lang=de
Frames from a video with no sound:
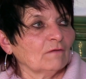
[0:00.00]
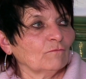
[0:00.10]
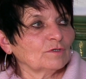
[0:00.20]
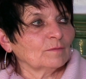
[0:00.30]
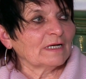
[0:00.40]

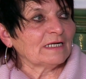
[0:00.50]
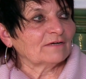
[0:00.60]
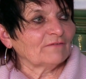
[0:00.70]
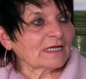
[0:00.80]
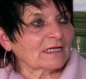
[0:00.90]
wollte man
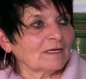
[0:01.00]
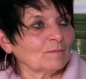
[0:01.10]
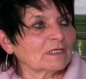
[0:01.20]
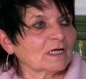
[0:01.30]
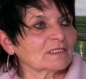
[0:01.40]
ihr
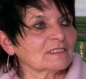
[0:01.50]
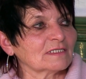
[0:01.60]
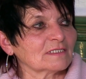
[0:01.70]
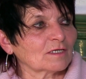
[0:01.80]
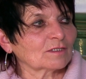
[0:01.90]
wegnehmen, da hat
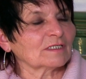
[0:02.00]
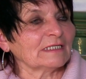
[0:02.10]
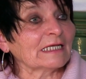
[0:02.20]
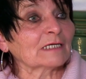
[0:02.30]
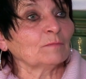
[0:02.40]
sie
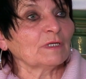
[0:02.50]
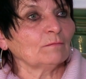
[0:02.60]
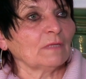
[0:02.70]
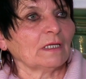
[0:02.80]
gesagt, nicht mit